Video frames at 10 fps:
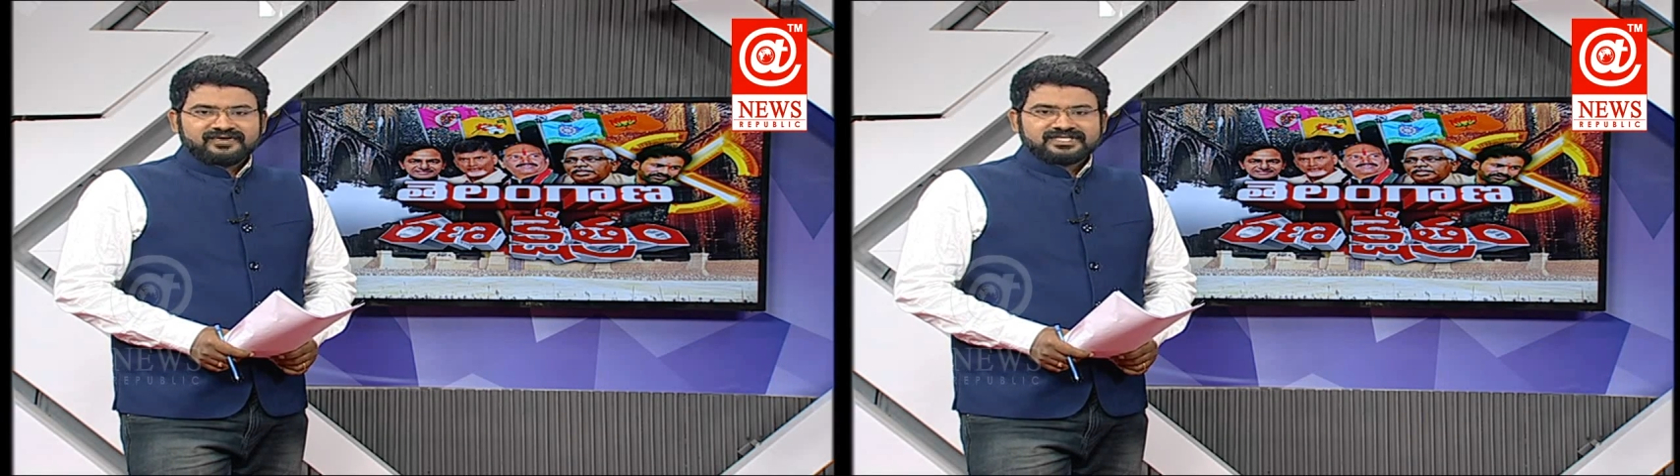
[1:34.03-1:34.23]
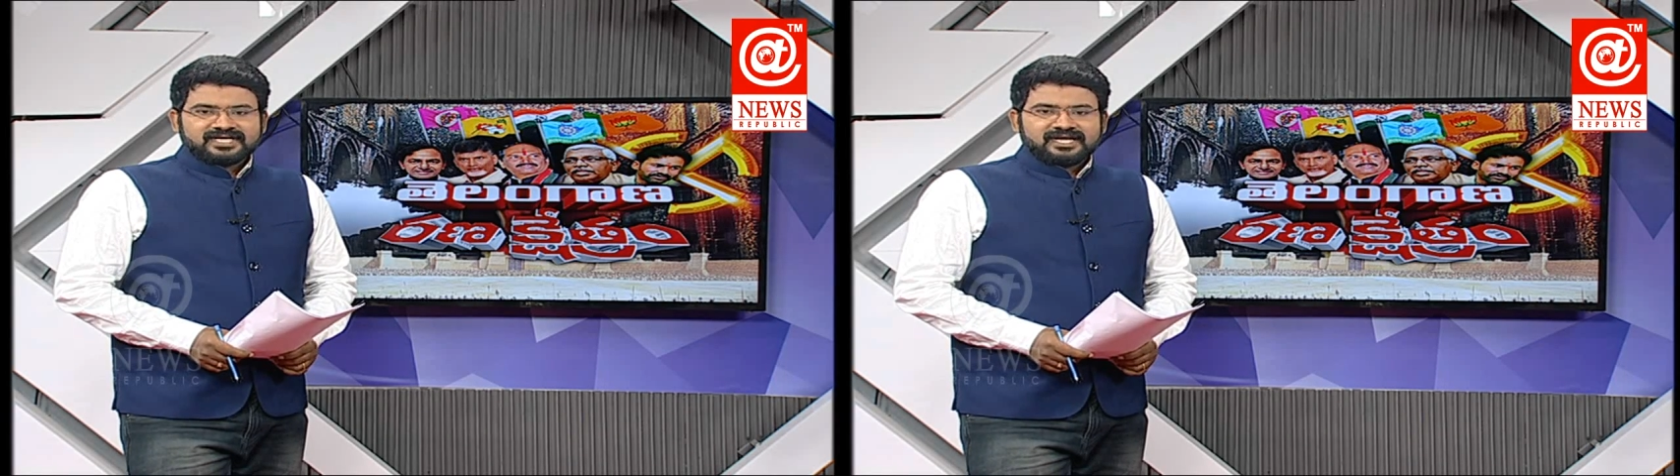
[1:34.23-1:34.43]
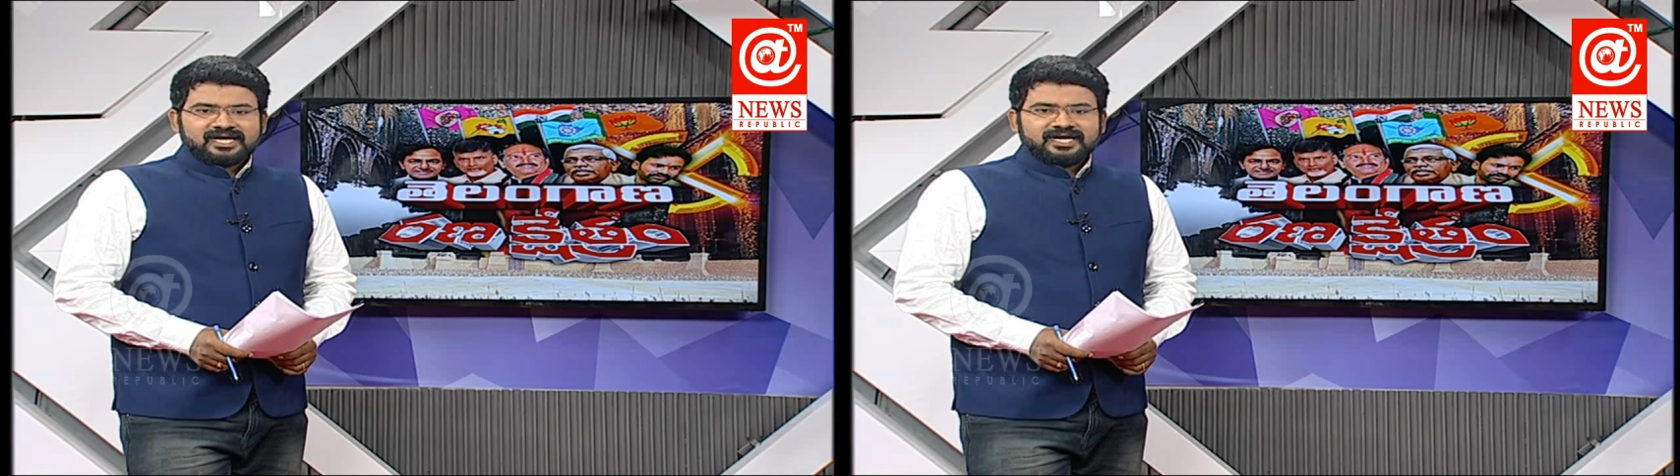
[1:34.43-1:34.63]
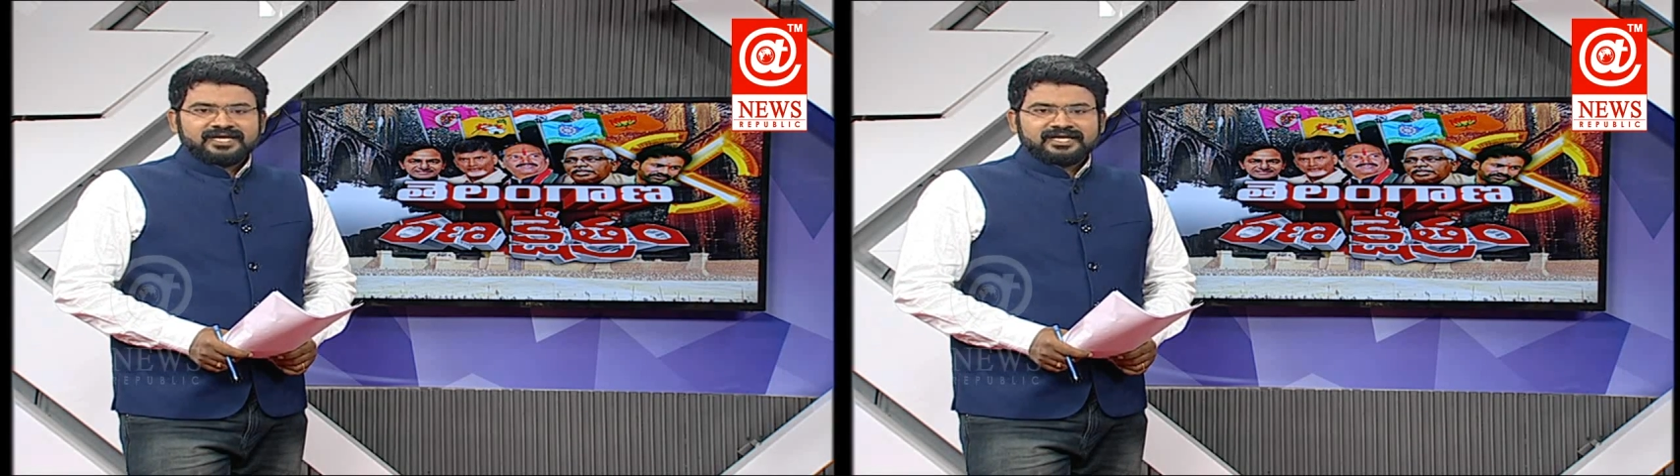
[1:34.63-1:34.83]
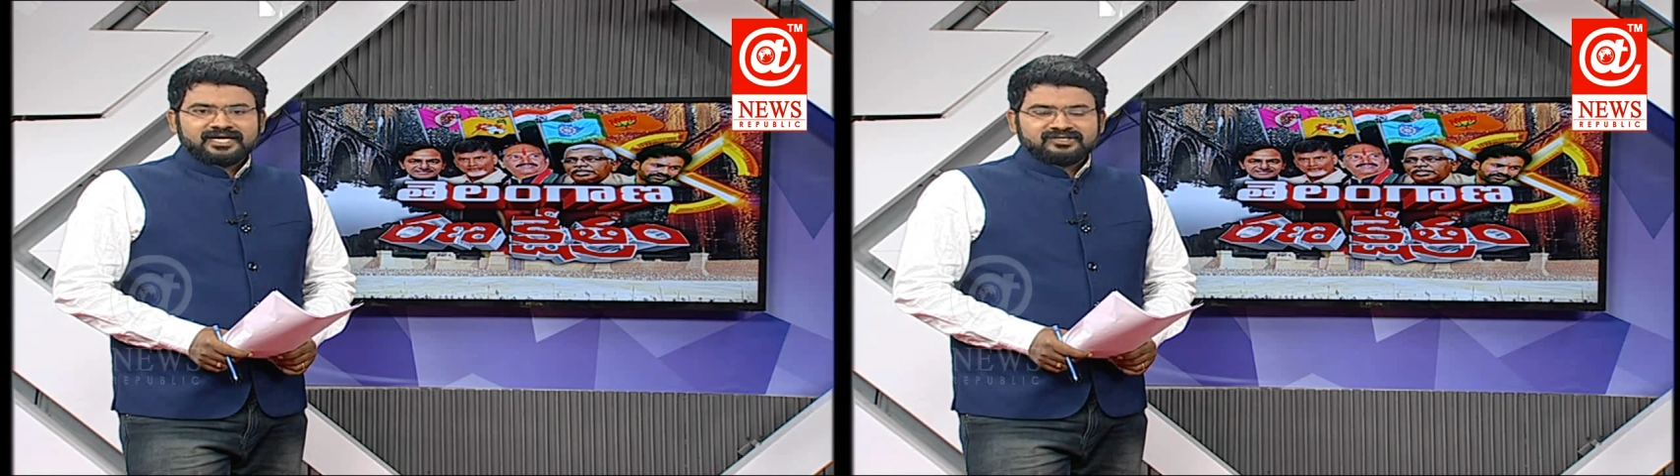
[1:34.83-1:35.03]
చివరిసారిగా
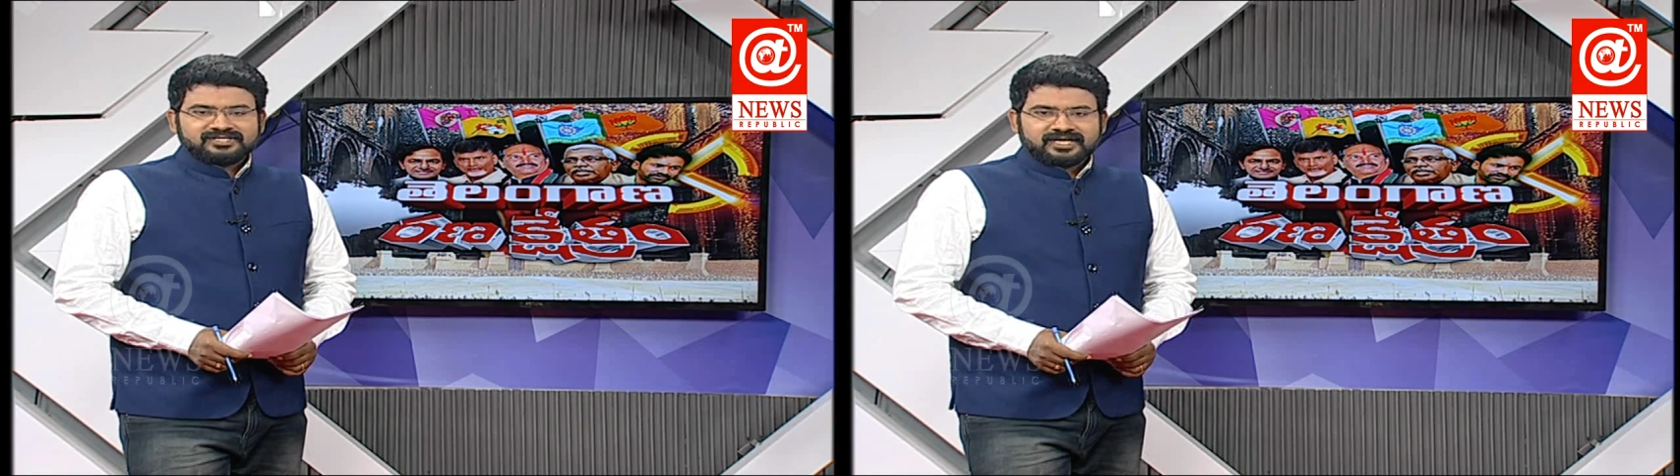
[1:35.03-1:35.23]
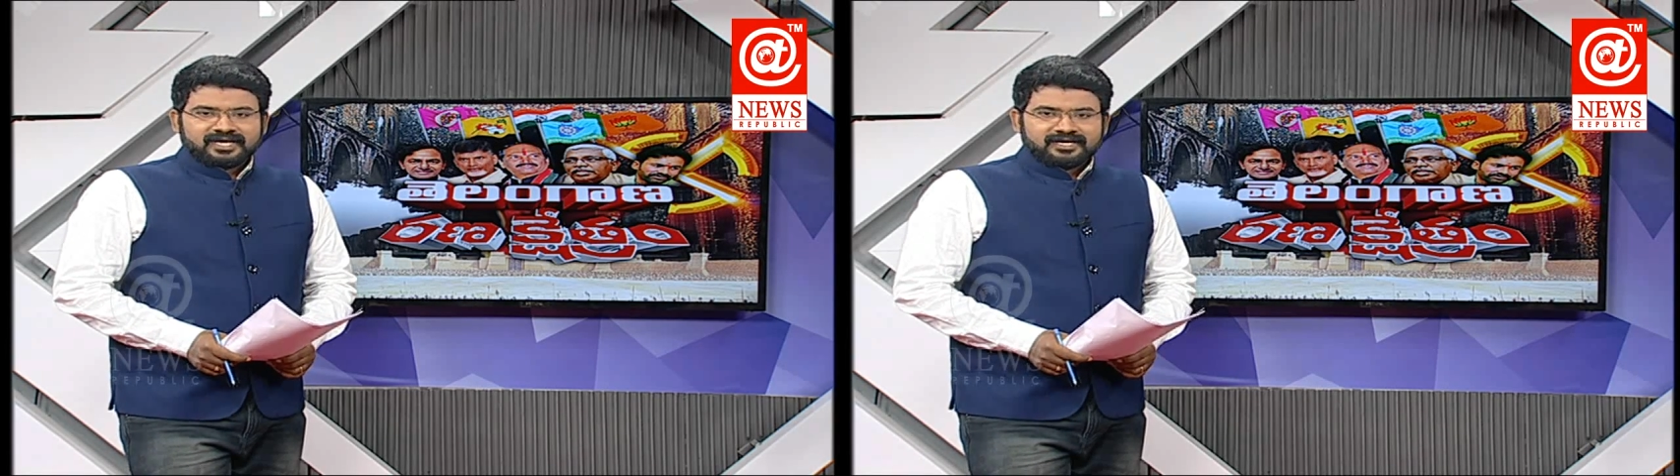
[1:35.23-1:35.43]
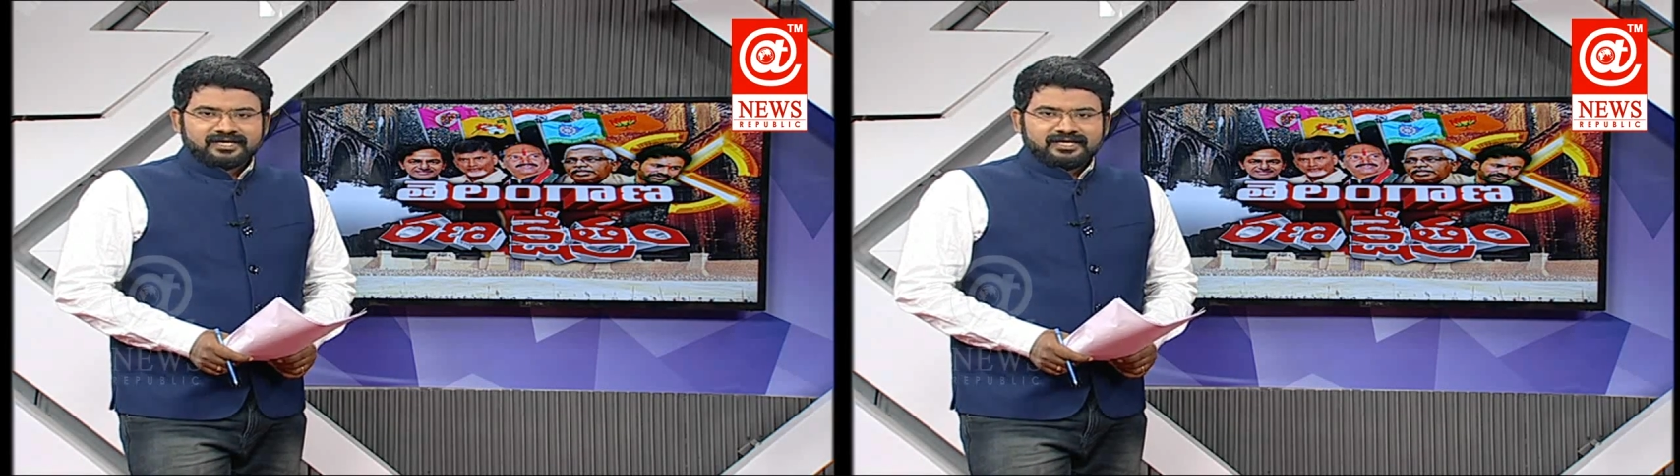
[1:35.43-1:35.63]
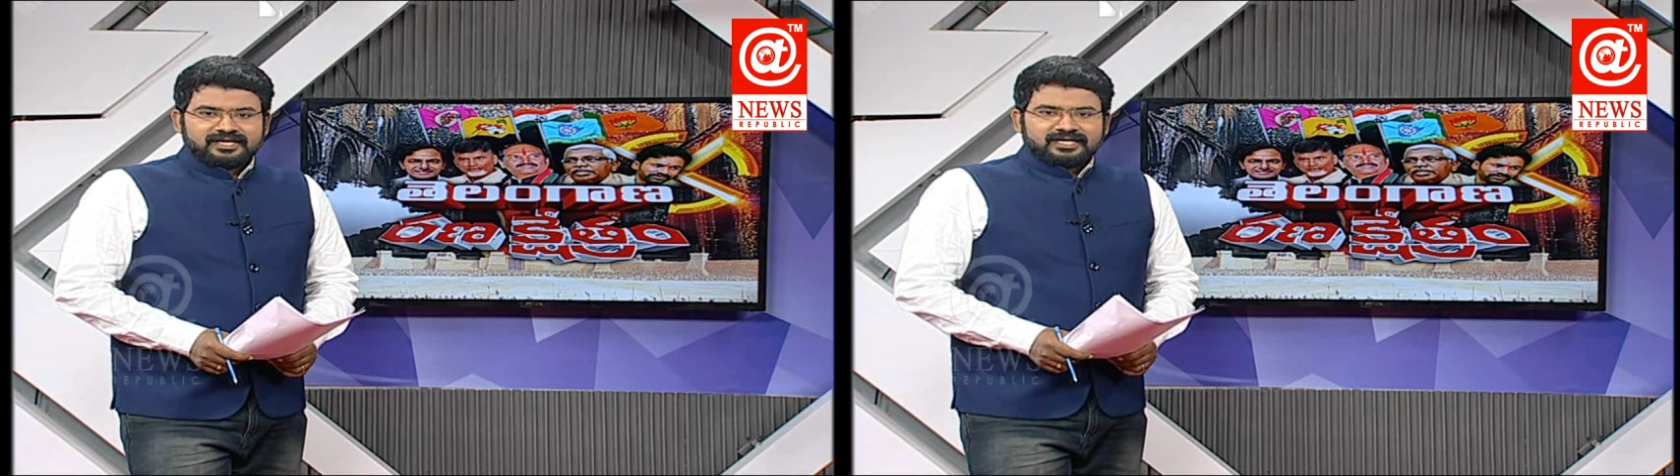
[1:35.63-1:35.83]
ఎన్నికలు జరిగాయి